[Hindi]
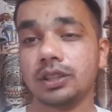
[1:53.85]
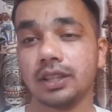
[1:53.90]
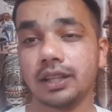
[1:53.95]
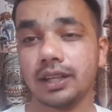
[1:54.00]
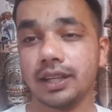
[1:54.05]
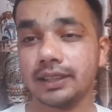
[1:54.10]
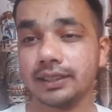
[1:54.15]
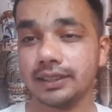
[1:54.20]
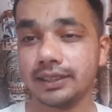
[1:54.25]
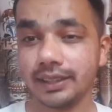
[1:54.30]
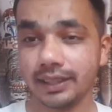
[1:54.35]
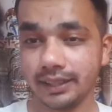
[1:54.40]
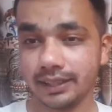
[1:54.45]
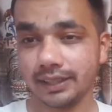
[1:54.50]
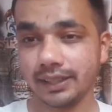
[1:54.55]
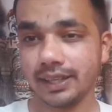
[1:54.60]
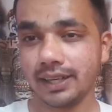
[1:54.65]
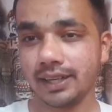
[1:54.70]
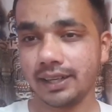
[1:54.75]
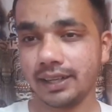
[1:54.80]
तगड़ा
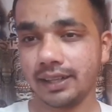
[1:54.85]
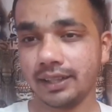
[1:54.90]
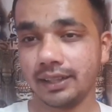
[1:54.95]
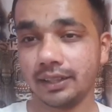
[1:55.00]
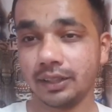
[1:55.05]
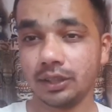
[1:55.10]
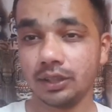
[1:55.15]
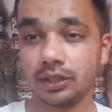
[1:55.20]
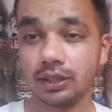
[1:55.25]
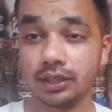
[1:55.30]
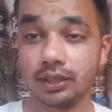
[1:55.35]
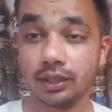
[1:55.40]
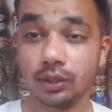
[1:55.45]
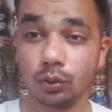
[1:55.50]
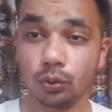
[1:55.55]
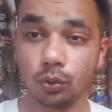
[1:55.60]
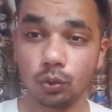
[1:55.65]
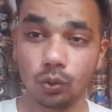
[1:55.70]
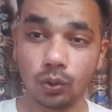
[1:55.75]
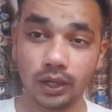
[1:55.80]
झटका कि
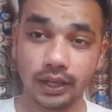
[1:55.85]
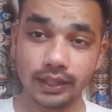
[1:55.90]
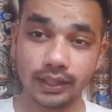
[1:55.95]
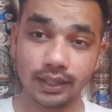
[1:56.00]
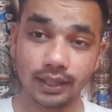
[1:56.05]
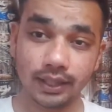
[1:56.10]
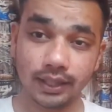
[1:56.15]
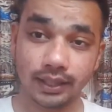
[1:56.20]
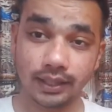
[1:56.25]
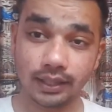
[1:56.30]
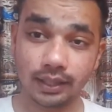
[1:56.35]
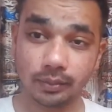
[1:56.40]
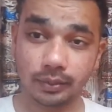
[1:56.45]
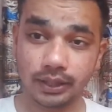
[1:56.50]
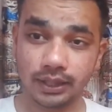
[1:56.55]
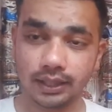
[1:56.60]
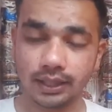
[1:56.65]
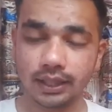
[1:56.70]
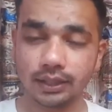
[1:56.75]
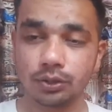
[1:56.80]
हुआ यह है कि
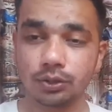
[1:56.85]
भैया